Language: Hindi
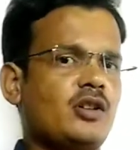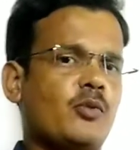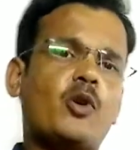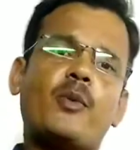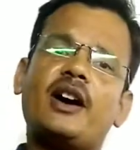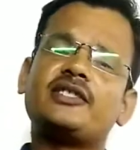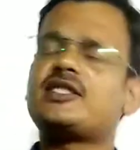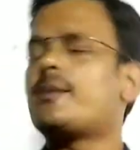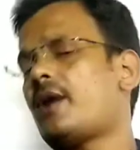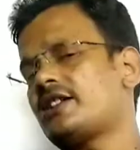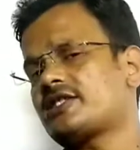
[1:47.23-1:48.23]
वो बाज
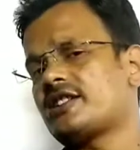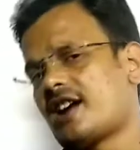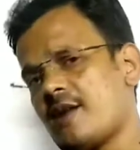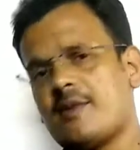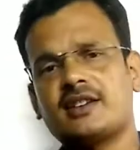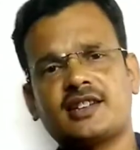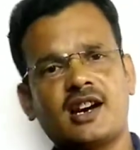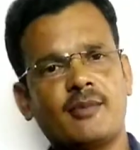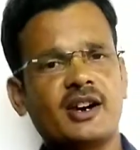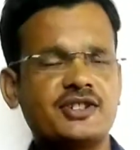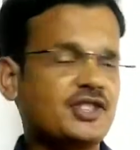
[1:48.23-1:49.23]
जब बाज का नाम आता है
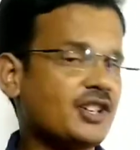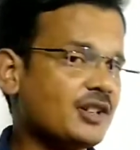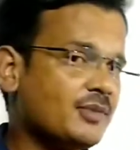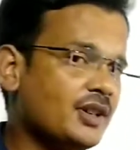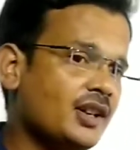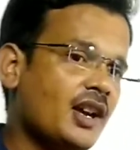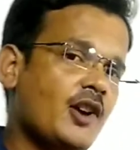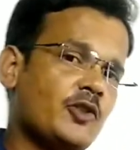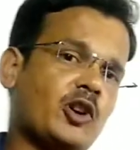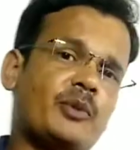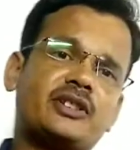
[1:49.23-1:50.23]
हमारे जेहन में
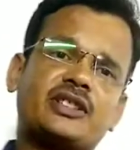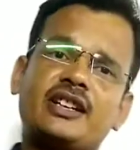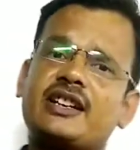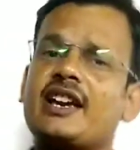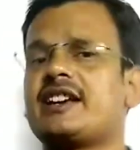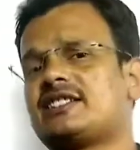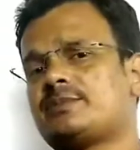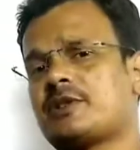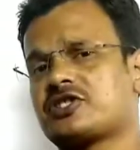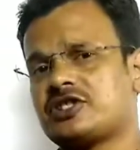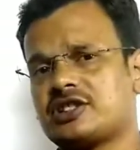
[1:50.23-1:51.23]
तो हमेशा एक ऐसी
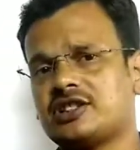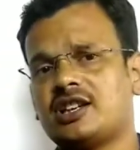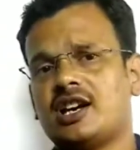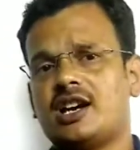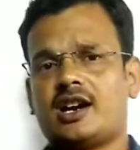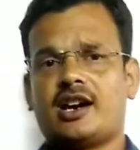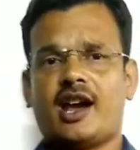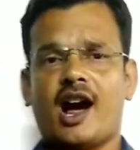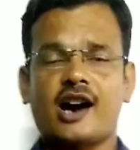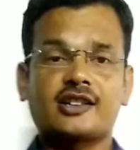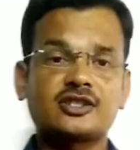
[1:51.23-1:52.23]
पक्षी की
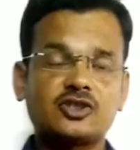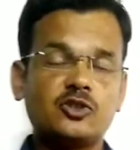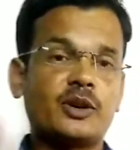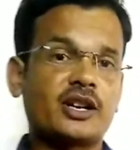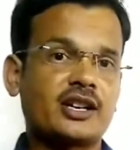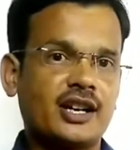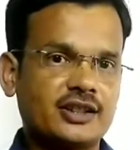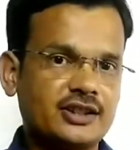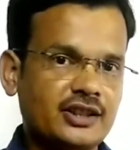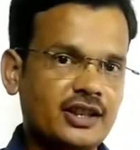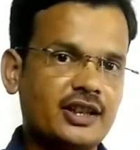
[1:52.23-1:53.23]
आकृति उभर के
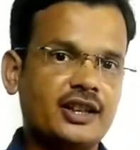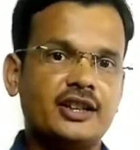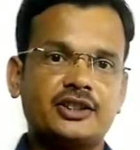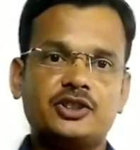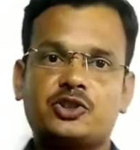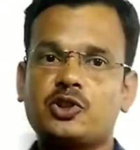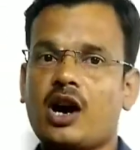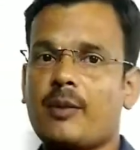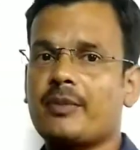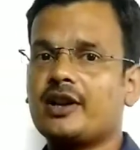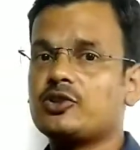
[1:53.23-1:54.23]
आती है कि जो
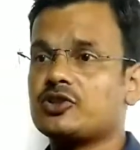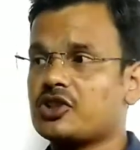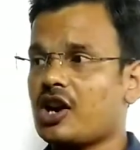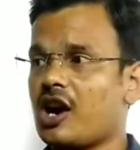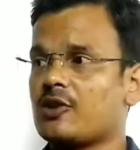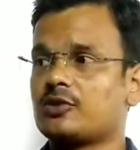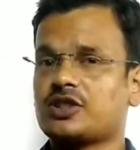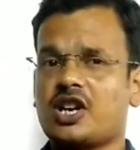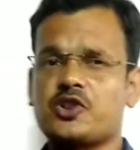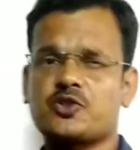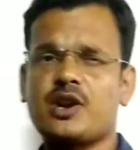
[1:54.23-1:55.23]
अपना जो शिकार होता
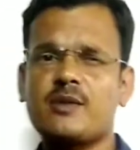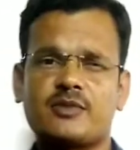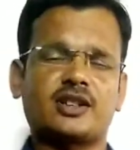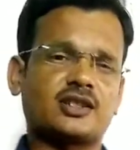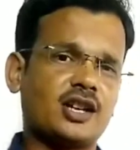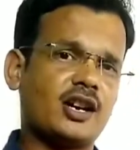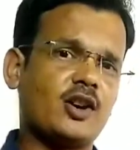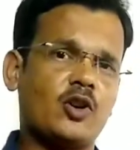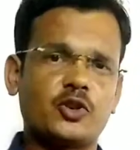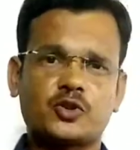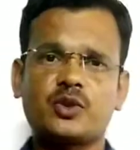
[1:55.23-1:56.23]
है स्वयं करता है
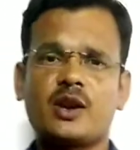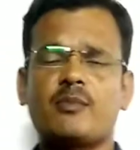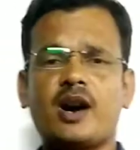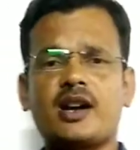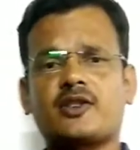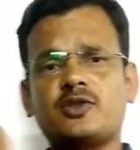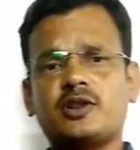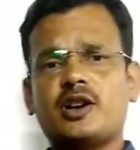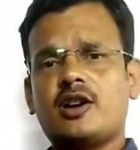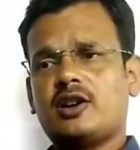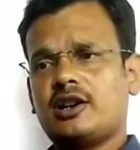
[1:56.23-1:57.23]
और स्वयं मार
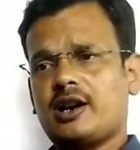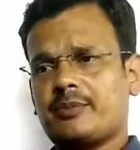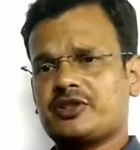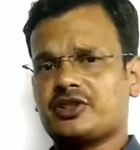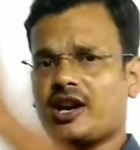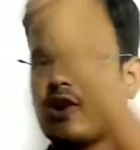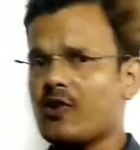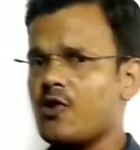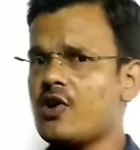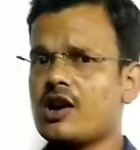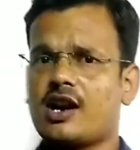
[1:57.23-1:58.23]
के अपने शिकार
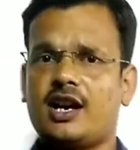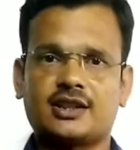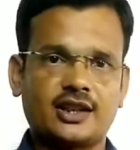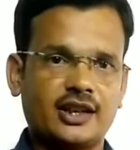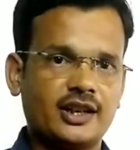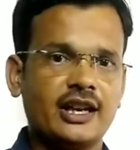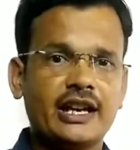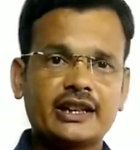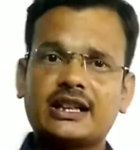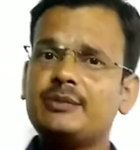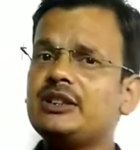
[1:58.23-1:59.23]
को खाता है
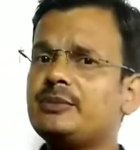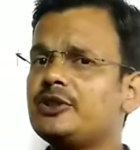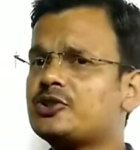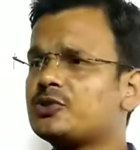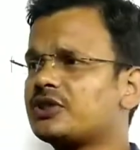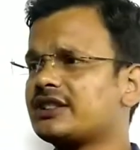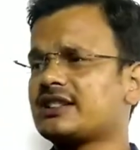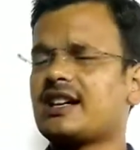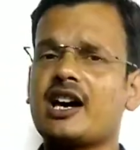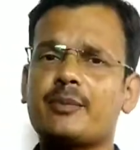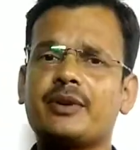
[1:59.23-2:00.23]
कभी भी झूठे
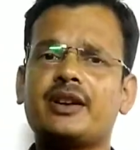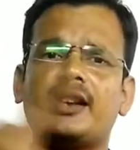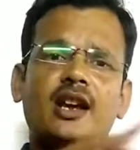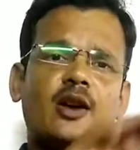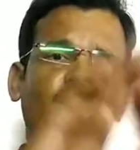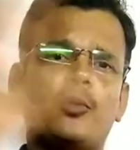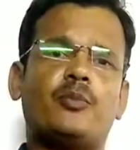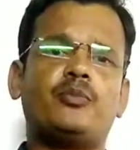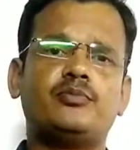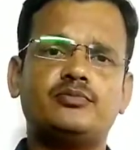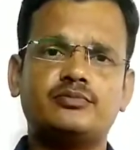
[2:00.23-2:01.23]
शिकार पे वो
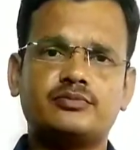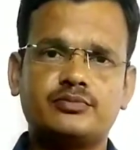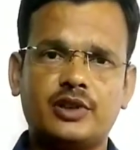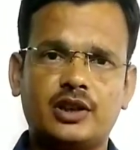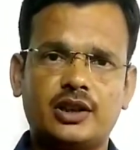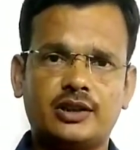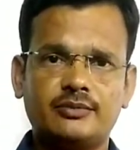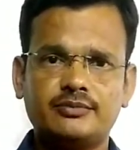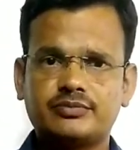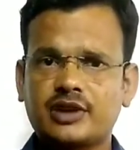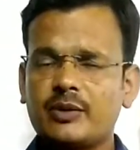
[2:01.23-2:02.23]

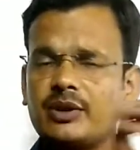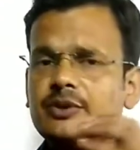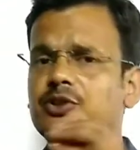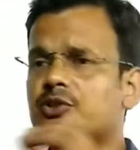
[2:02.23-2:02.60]
कभी भी